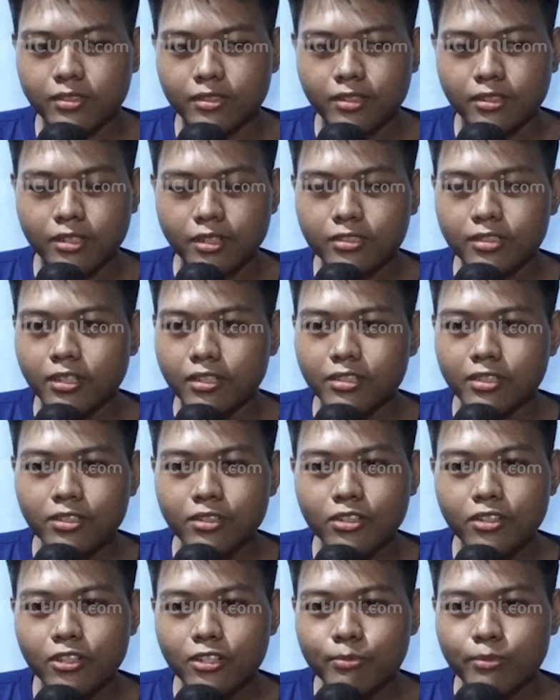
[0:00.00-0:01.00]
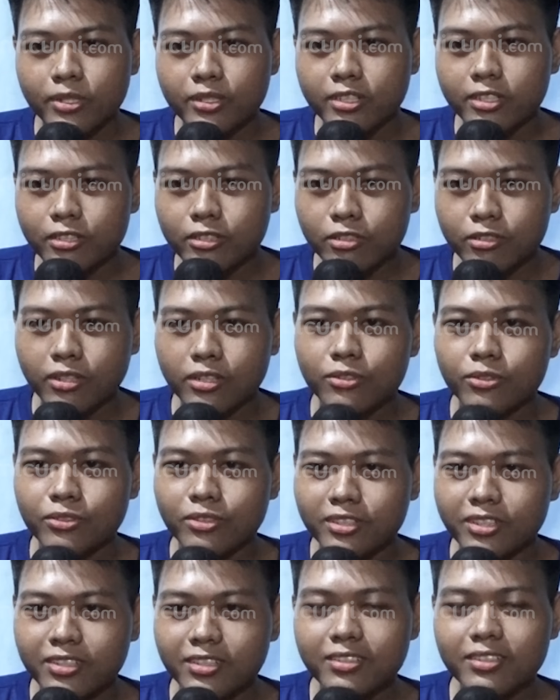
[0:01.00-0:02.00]
ikhlas aja kalau emang ini udah
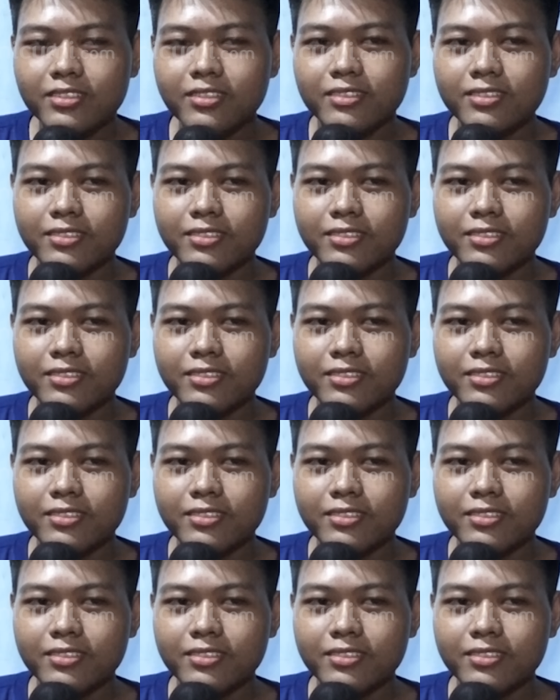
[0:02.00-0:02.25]
waktunya